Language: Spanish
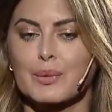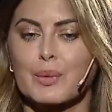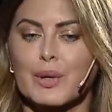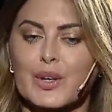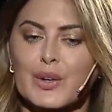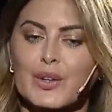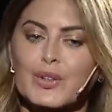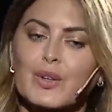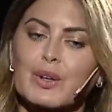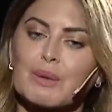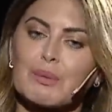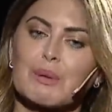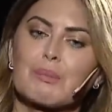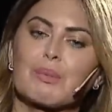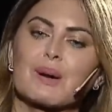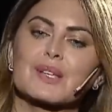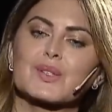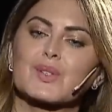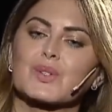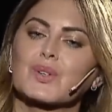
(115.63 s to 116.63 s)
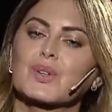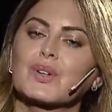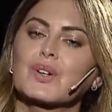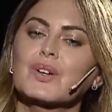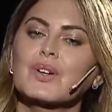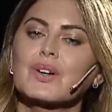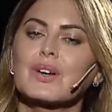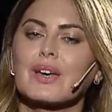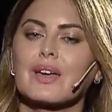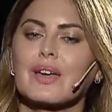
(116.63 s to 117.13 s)
bueno, esto que me
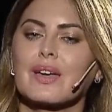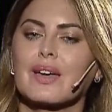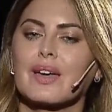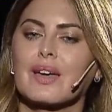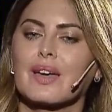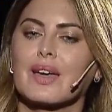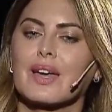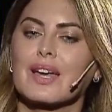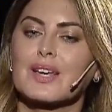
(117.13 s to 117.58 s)
pasó eh,